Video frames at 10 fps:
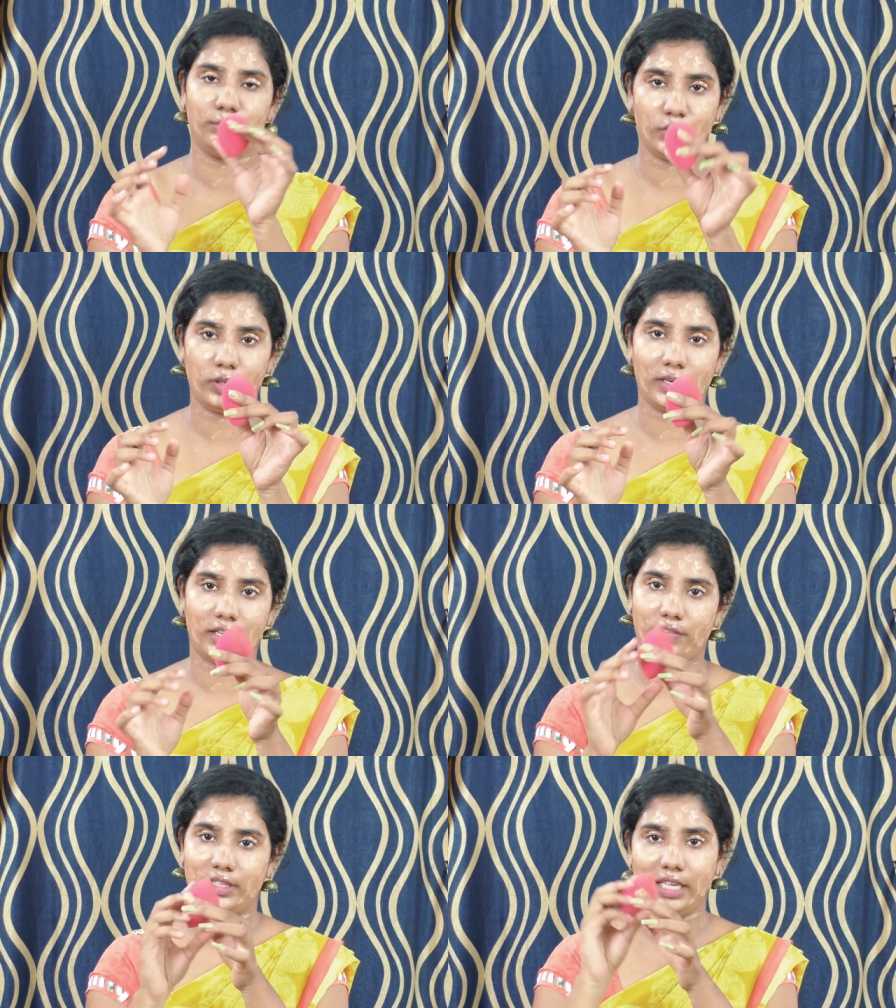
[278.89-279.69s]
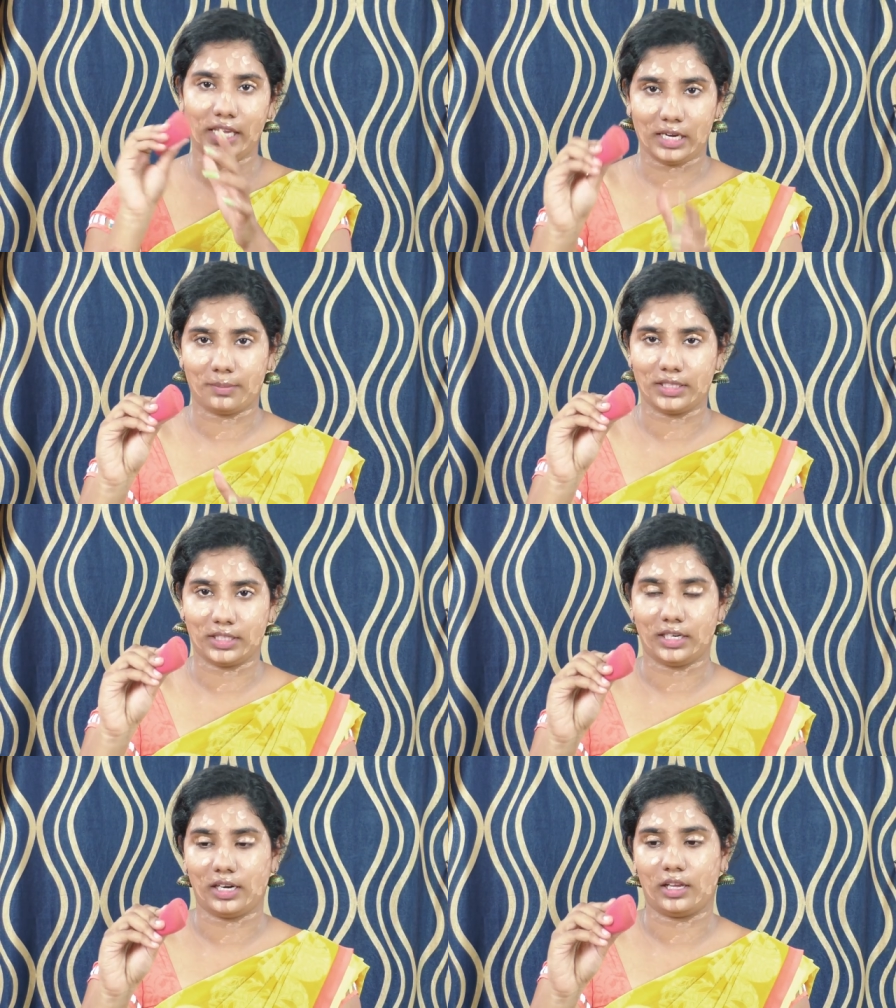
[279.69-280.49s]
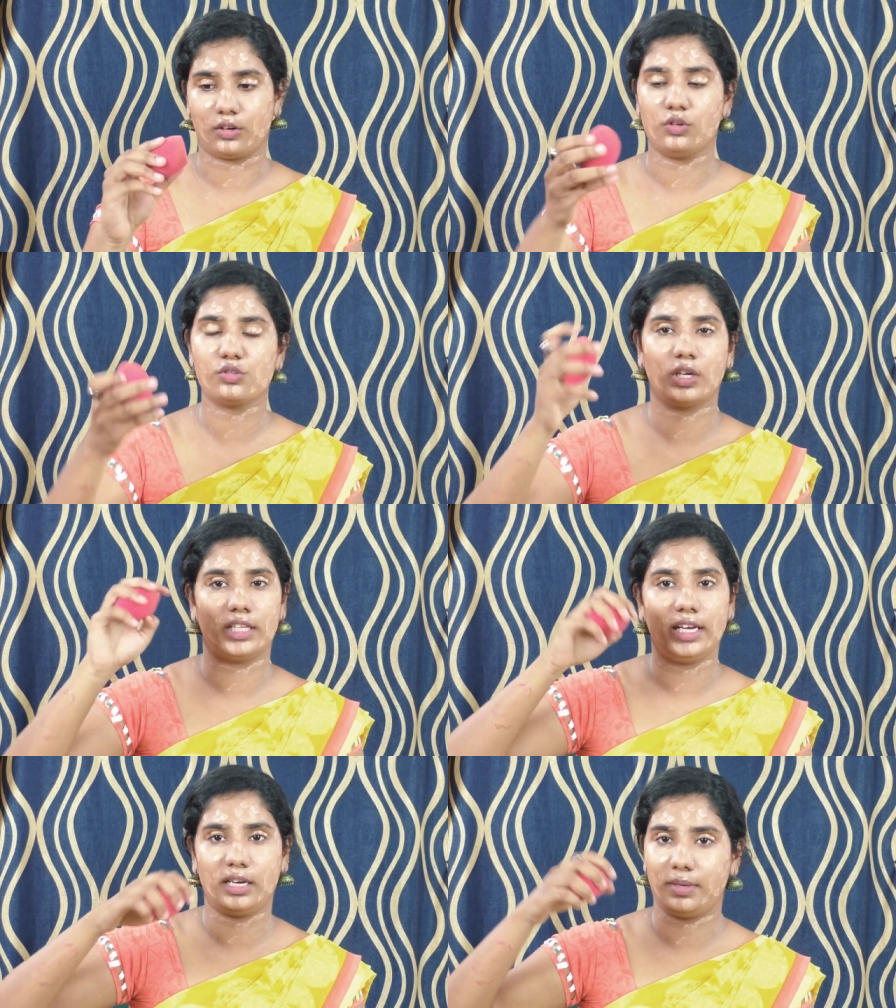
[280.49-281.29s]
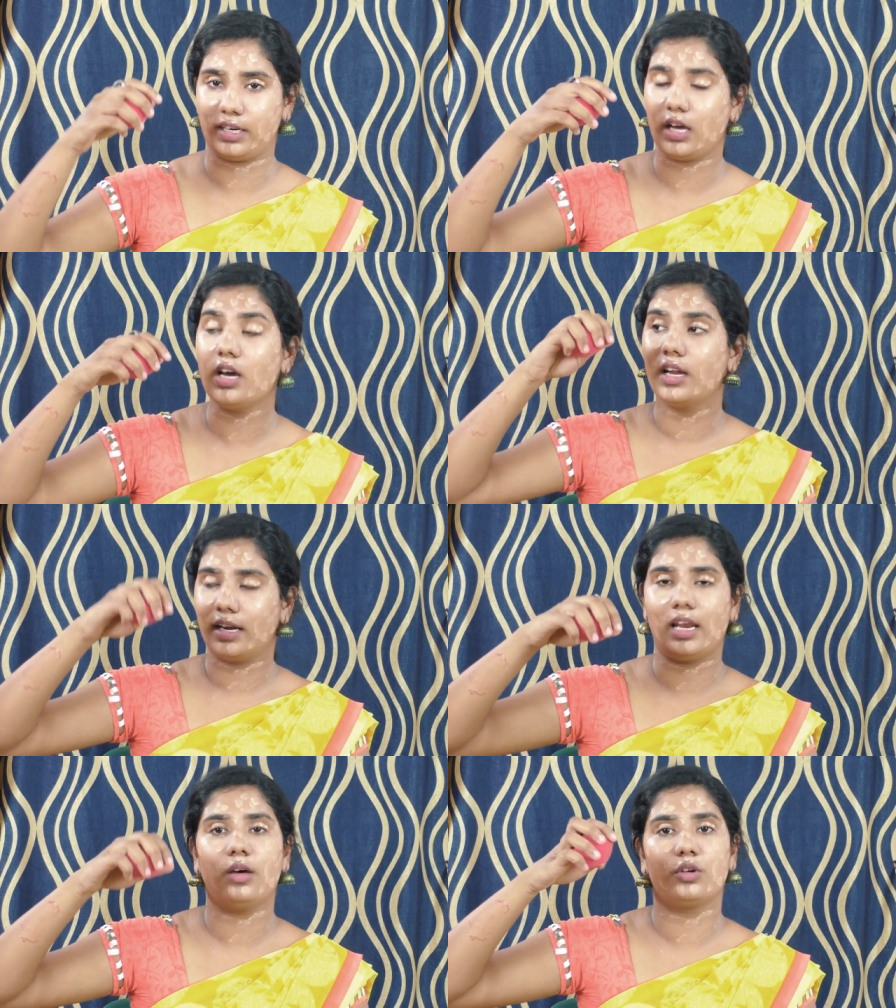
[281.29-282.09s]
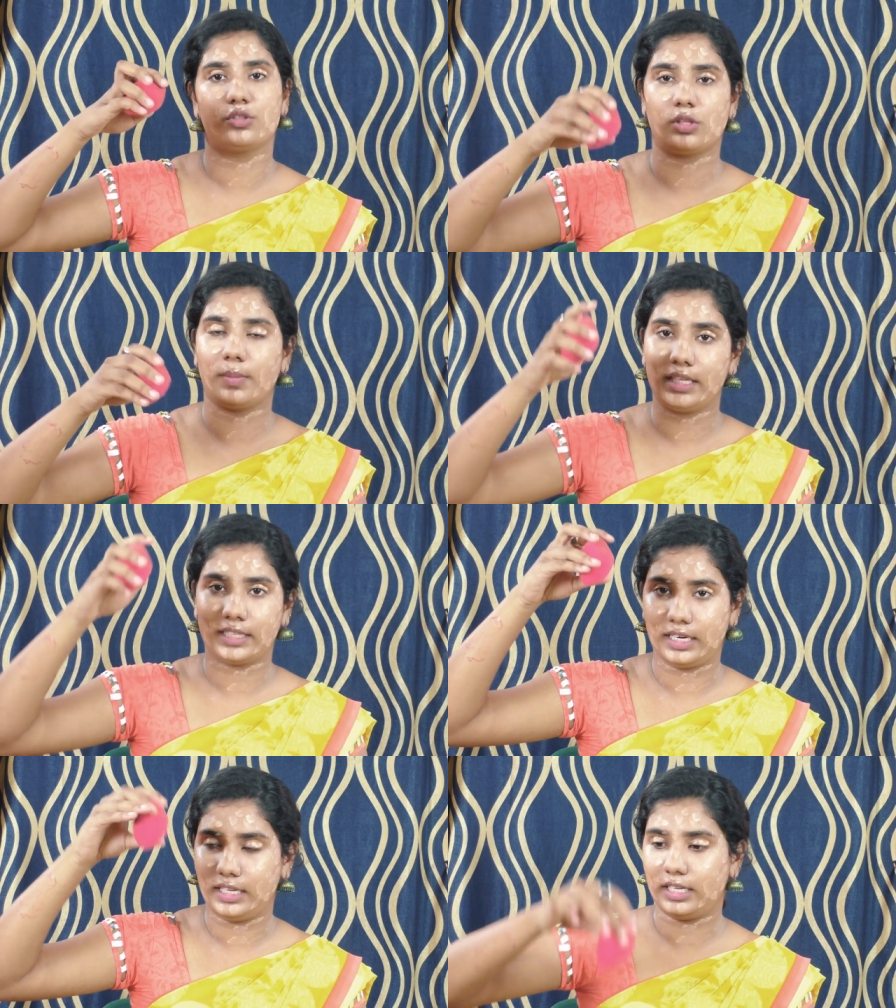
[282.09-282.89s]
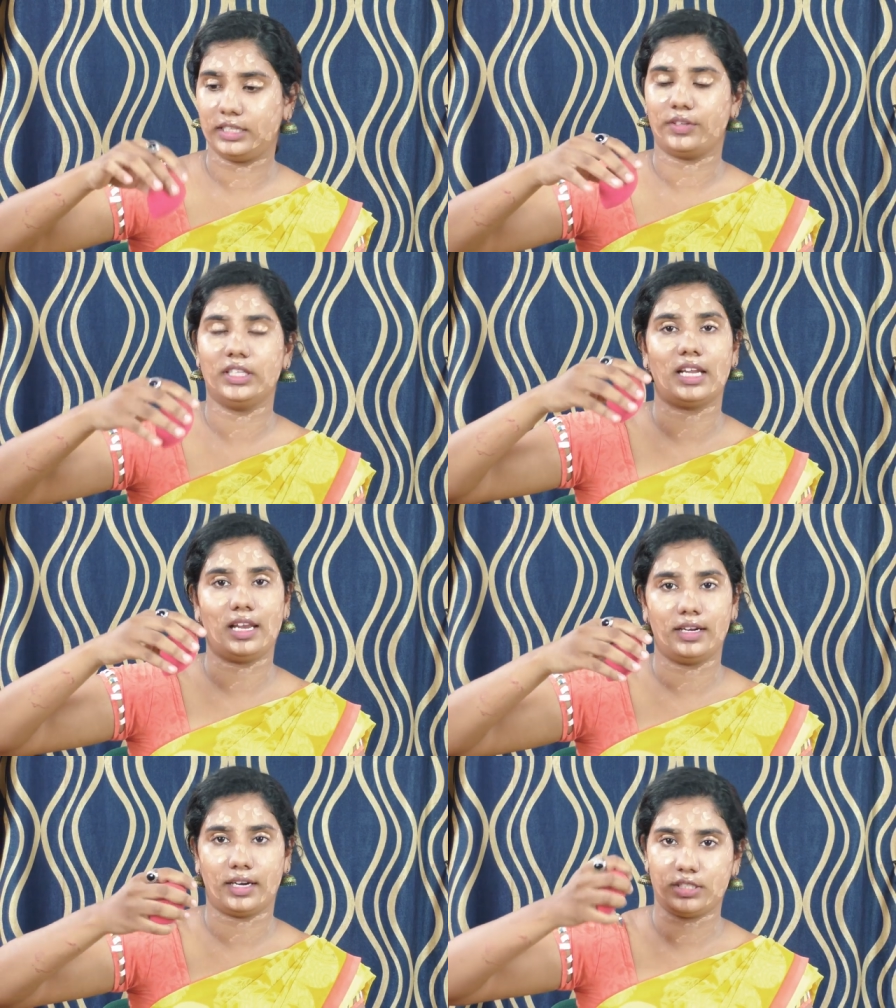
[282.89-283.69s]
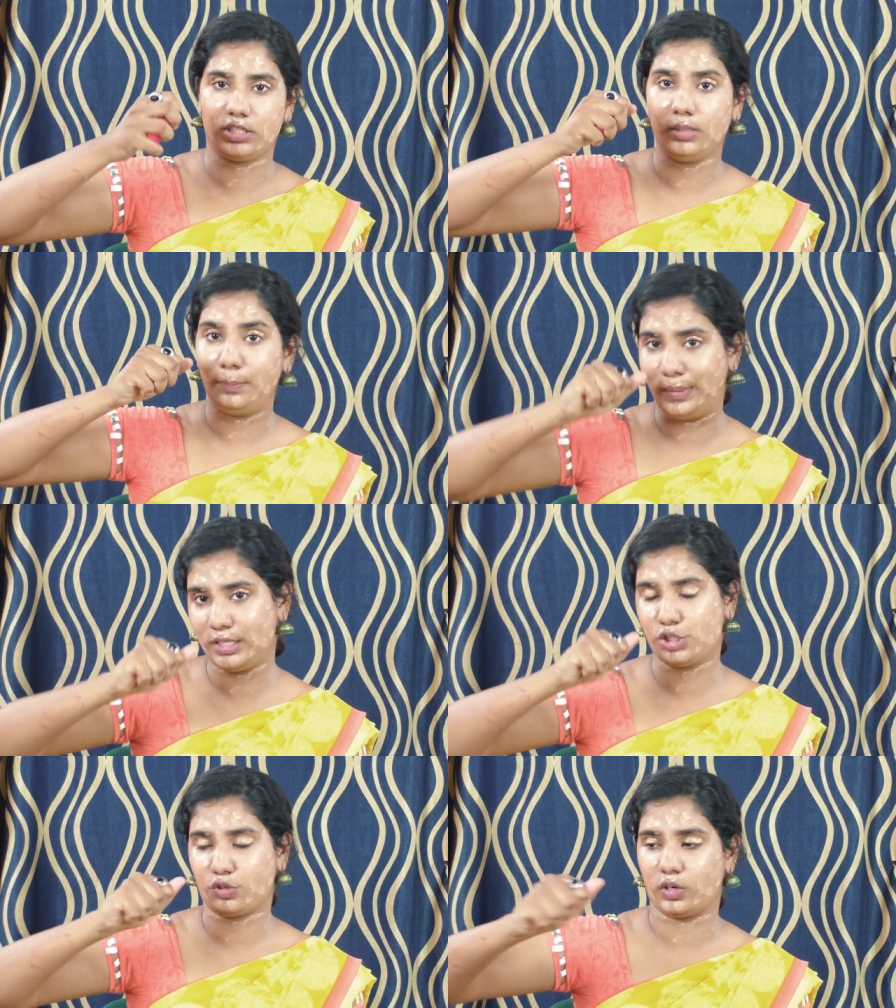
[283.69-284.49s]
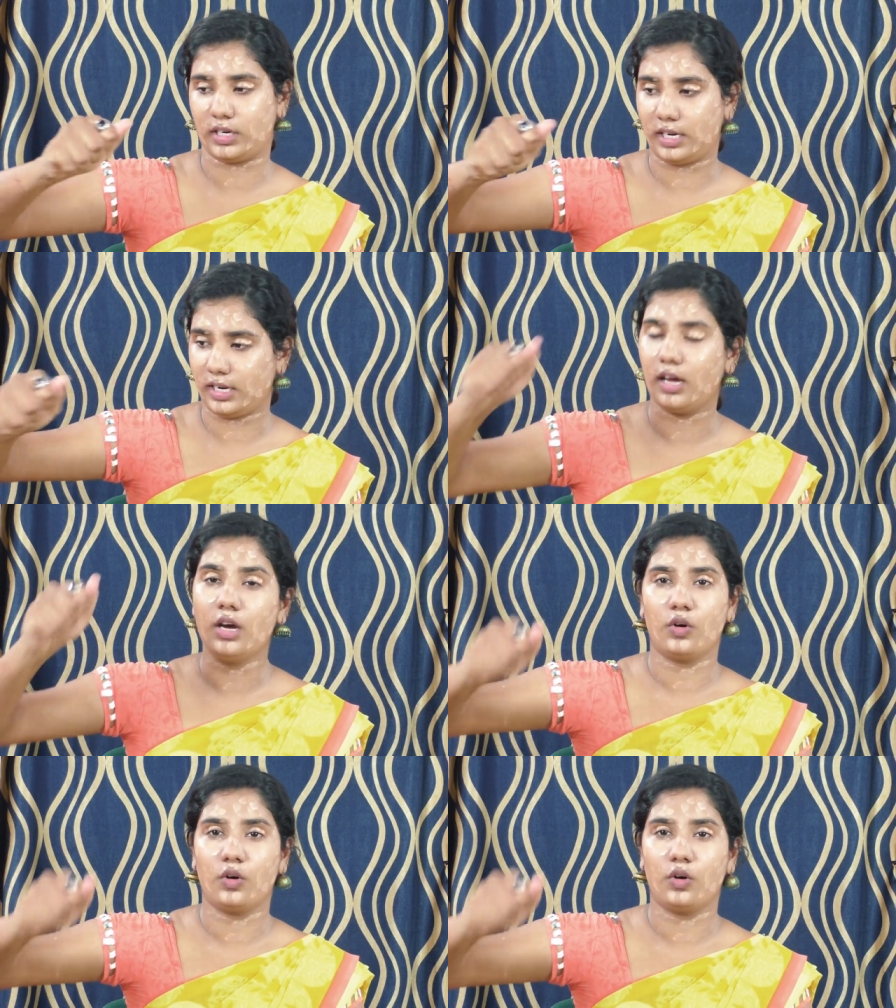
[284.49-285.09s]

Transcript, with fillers: பியூட்டி பிளண்டர் வந்து ஈரமாக இருந்ததாக நல்லாயிருக்கும் ஸோ அதனால் என்ன பண்ணிங்கன்னா நல்லா ஒரு சுத்தமான தண்ணியில் இதை வந்து நல்லா நினச்சிட்டு பிழிஞ்சுக்கோங்க நல்லா